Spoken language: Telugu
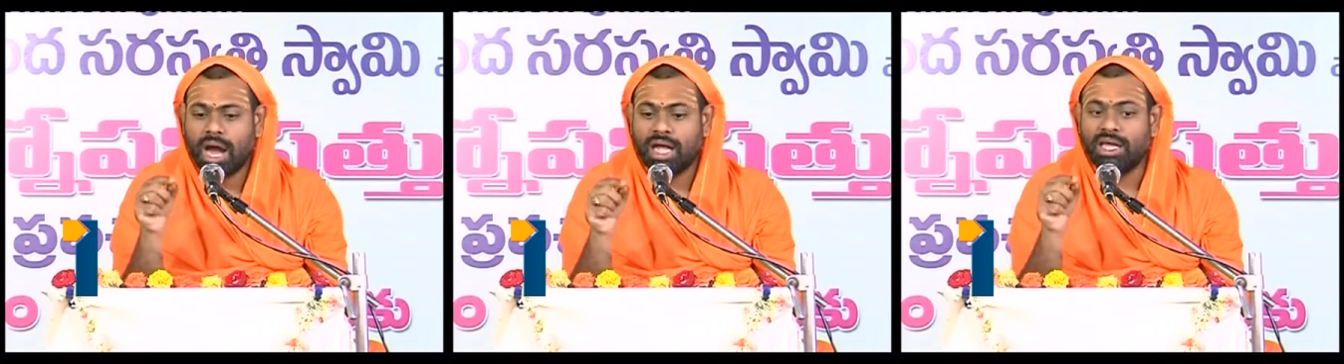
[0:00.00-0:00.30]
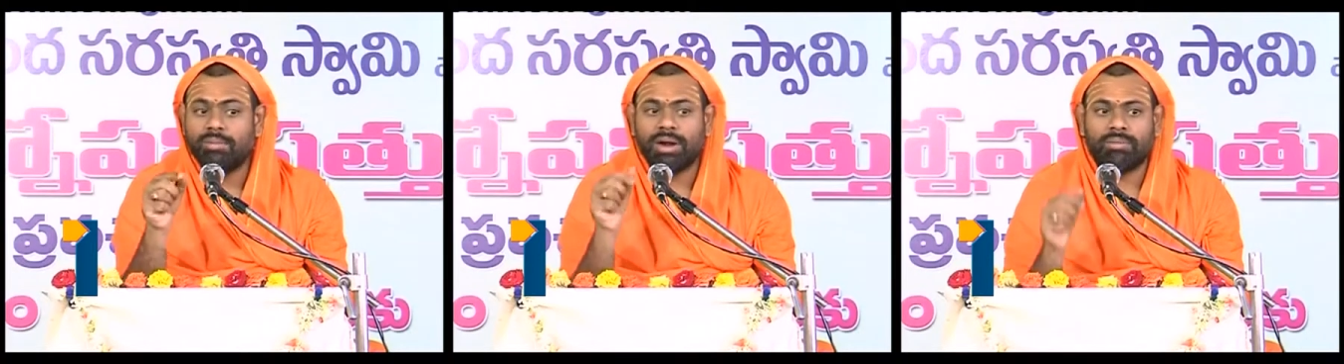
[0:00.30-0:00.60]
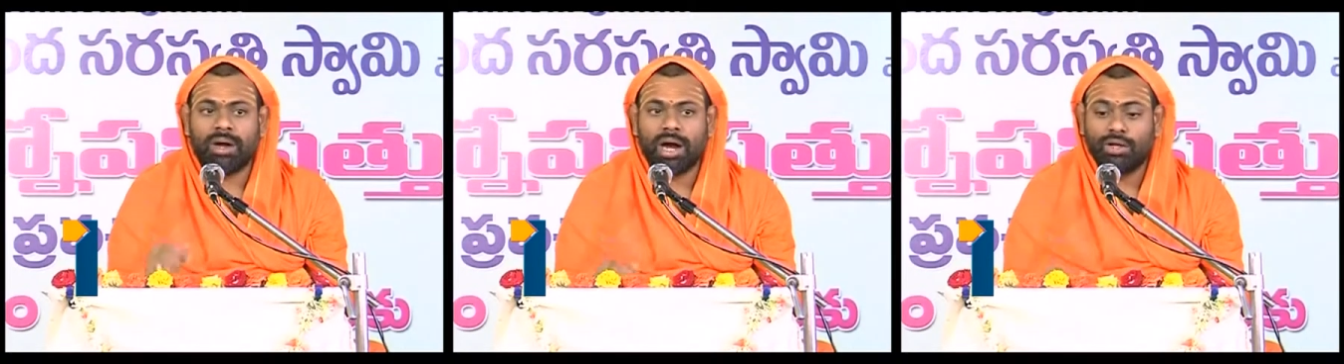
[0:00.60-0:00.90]
అదే
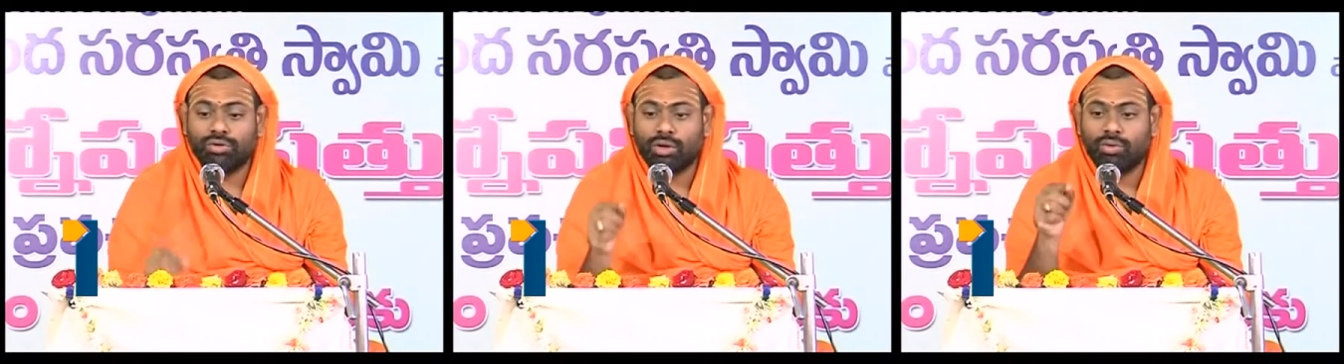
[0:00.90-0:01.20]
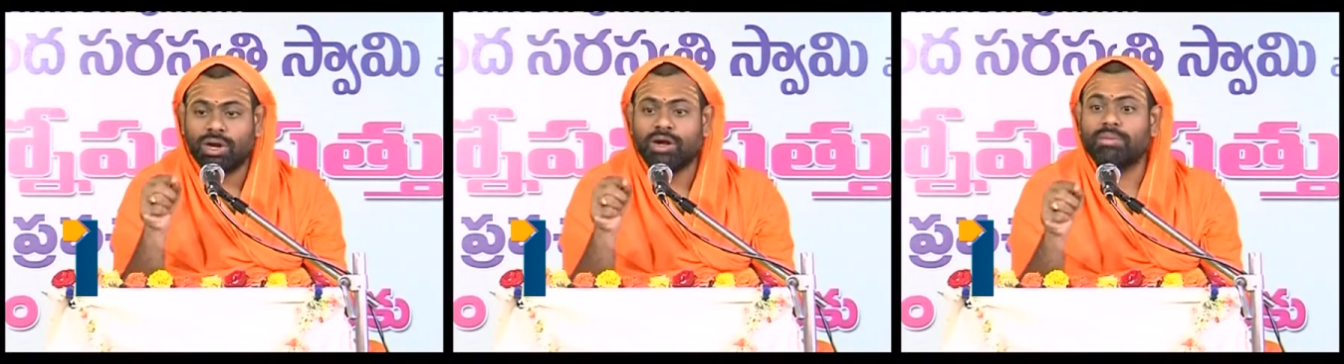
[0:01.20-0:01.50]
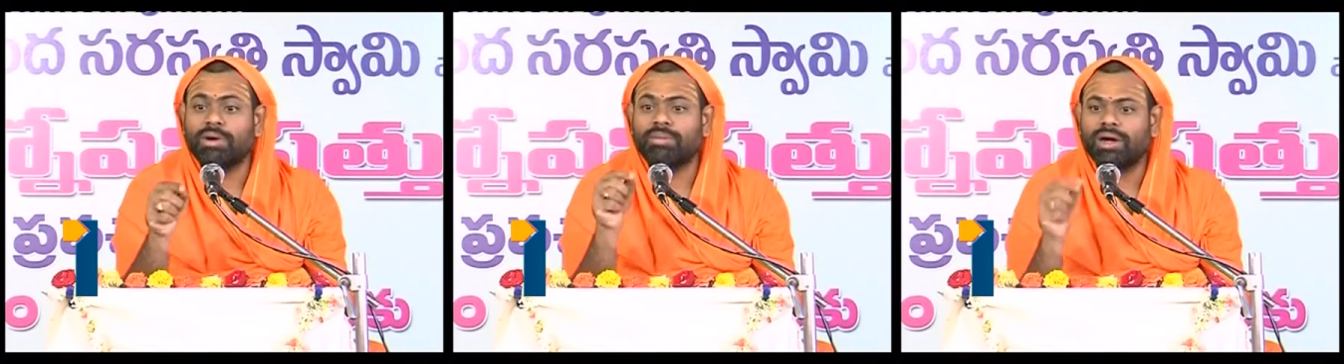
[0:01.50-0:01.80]
బ్రహ్మ అందులో ఉన్నాడు
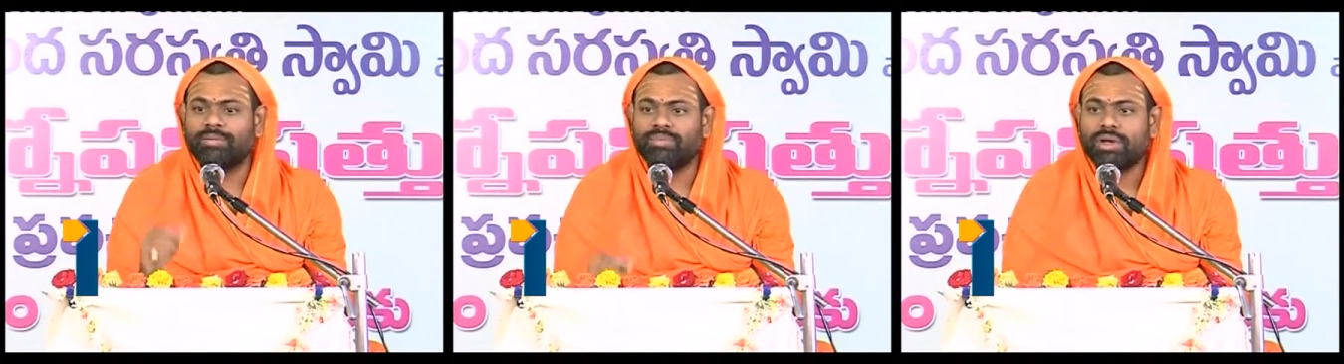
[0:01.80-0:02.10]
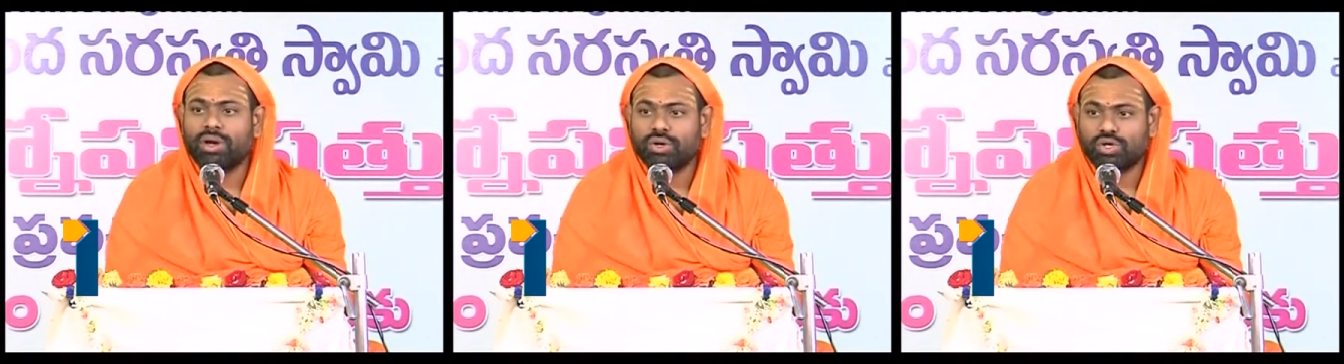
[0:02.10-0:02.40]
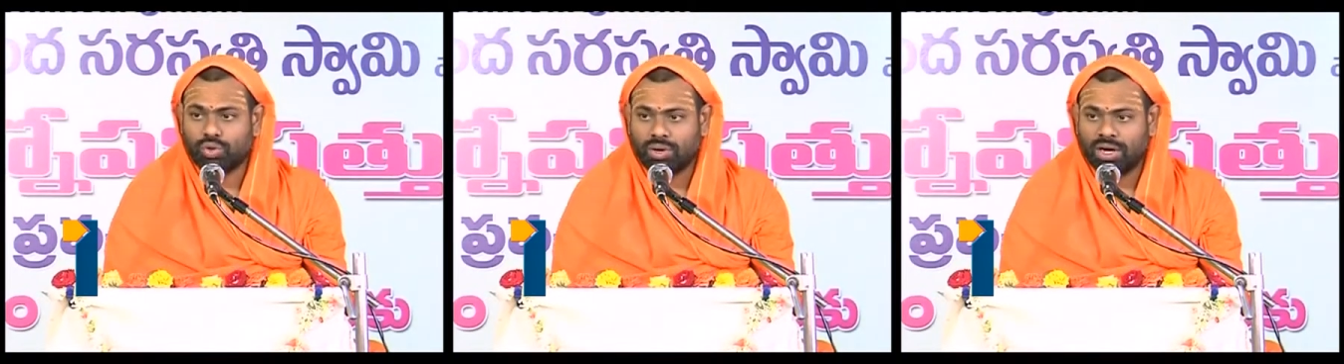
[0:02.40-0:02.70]
బ్రహ్మ
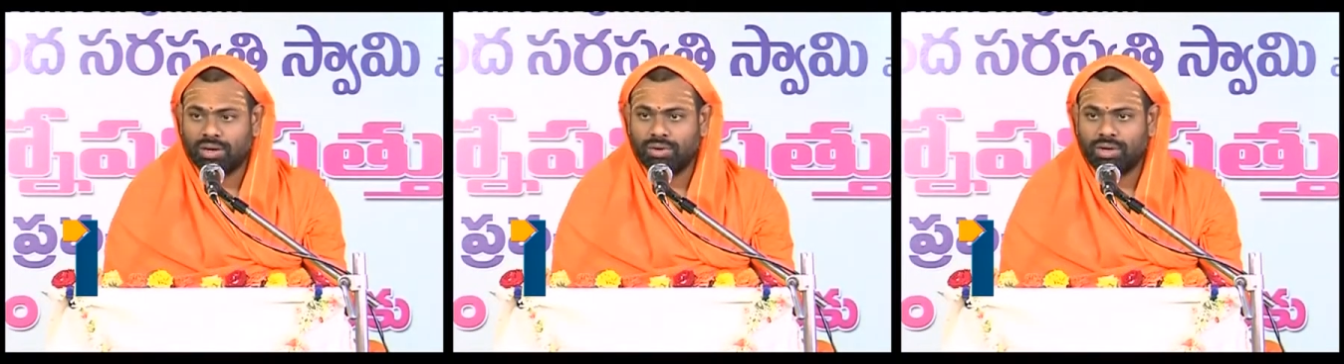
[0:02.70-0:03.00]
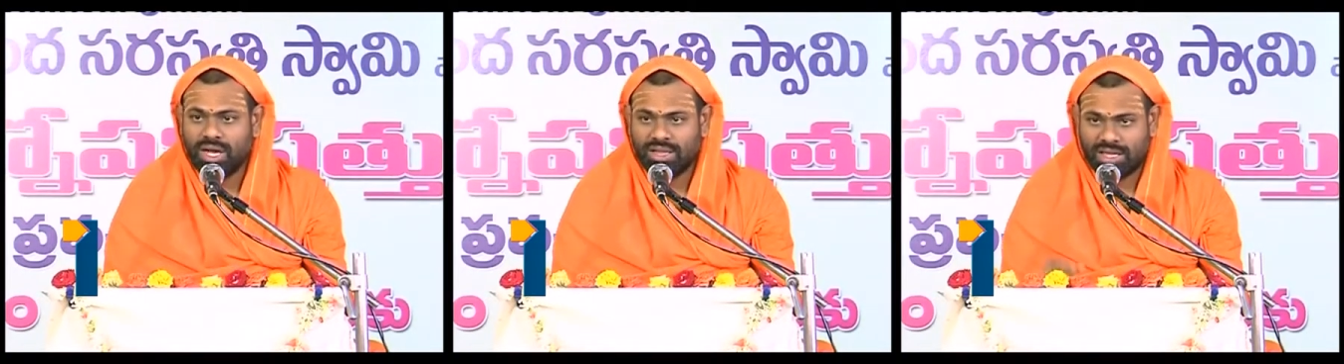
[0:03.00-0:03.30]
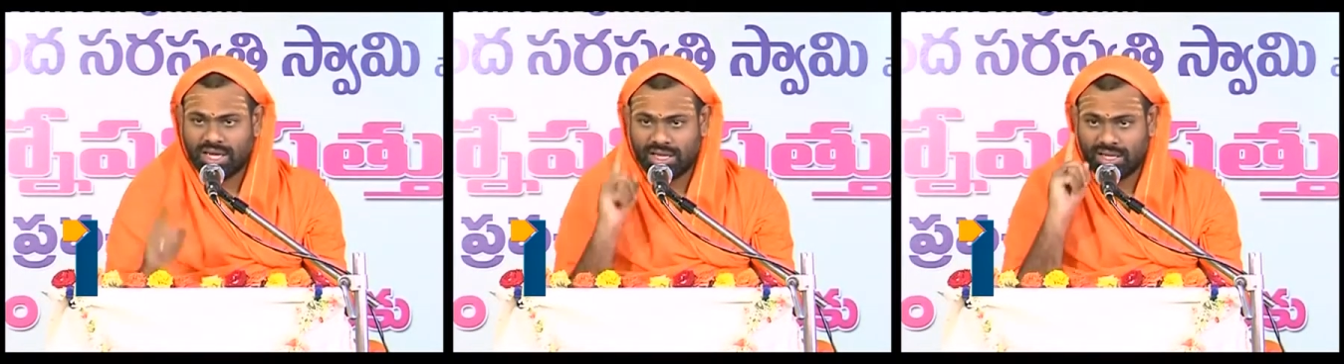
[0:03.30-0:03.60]
శుక్రంలో
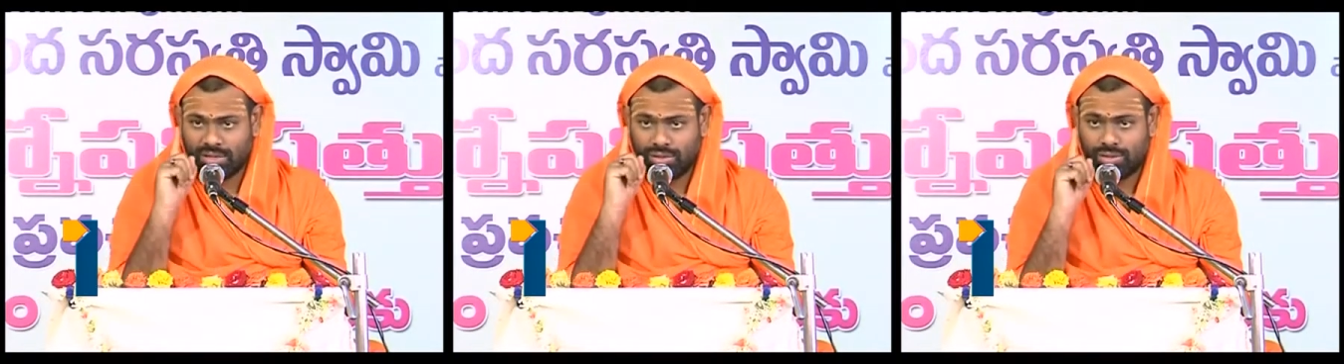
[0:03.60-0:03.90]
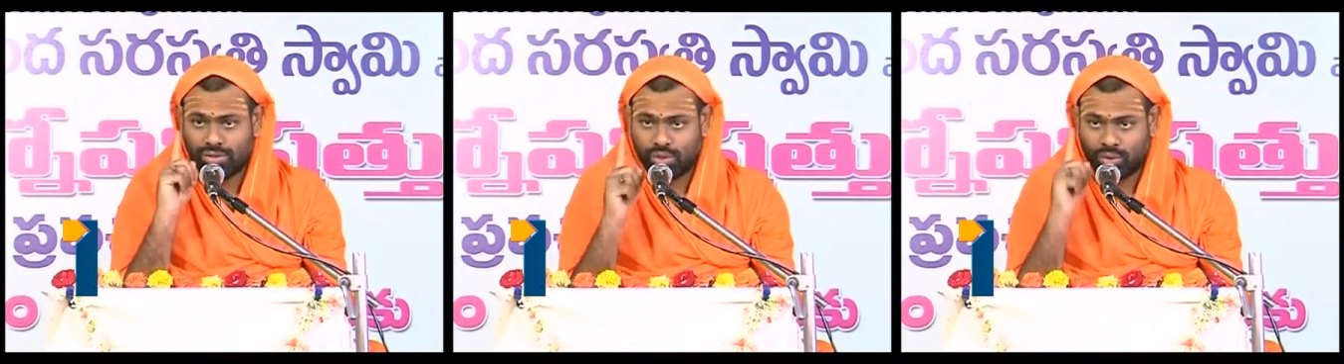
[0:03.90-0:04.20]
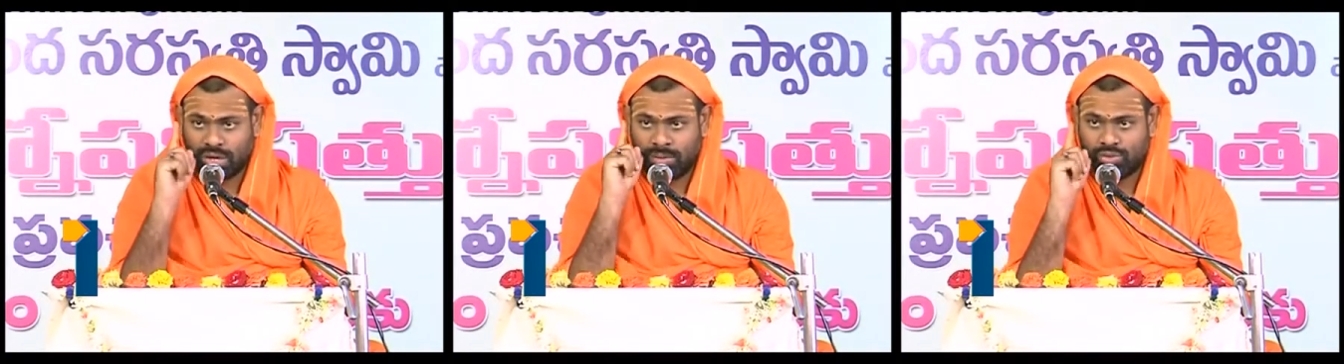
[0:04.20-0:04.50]
తదేతత్
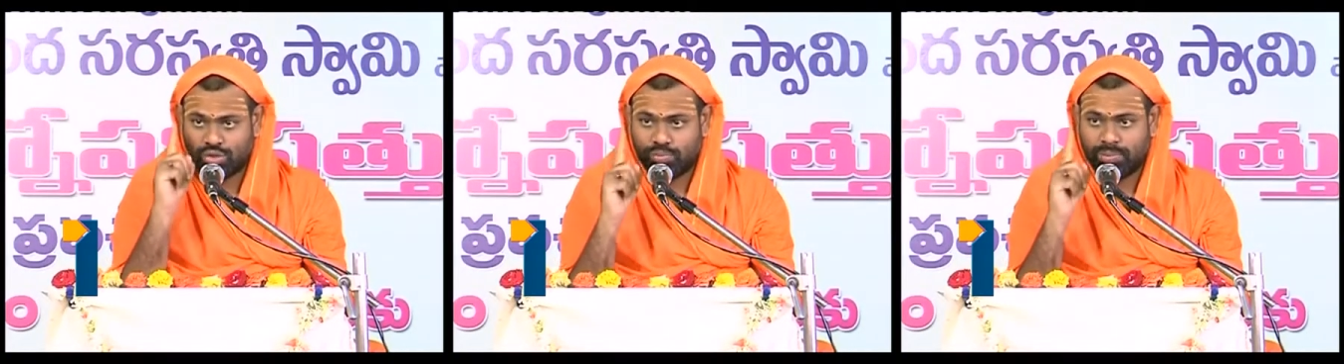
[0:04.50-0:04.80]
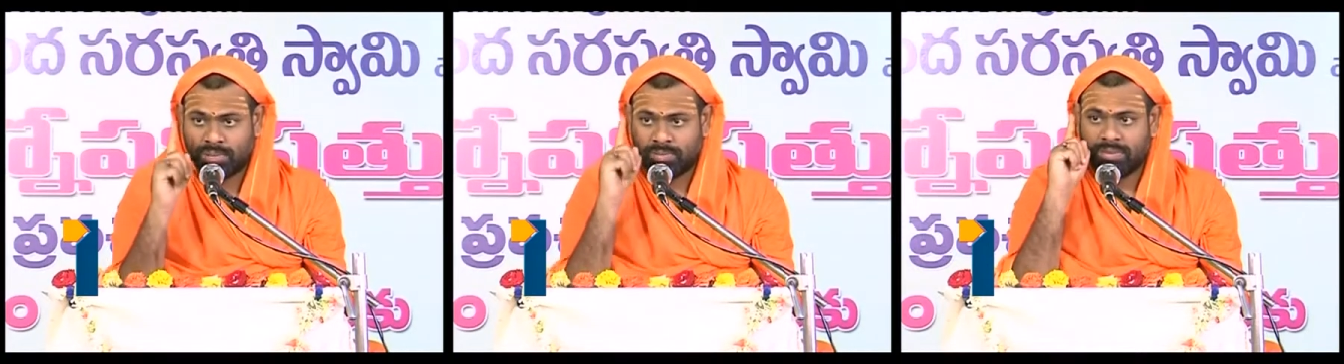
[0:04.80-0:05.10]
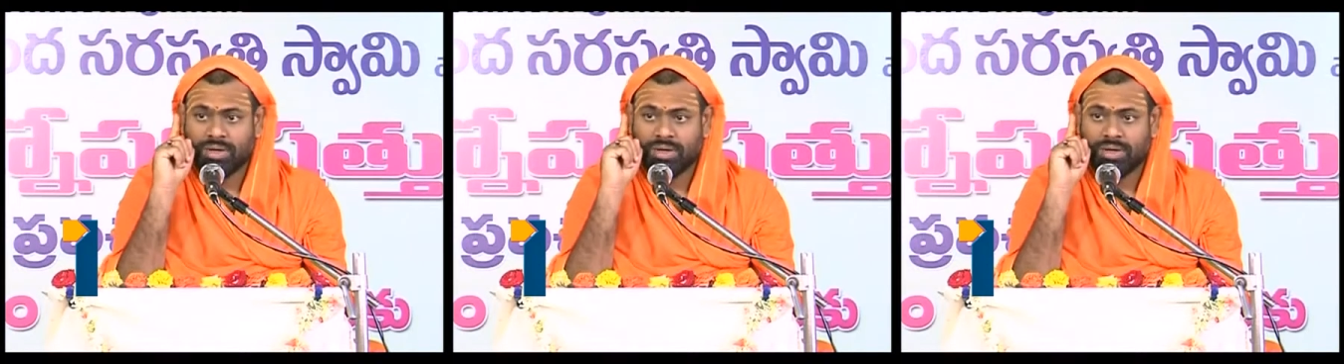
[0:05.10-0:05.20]
శుక్రం శుభ్రం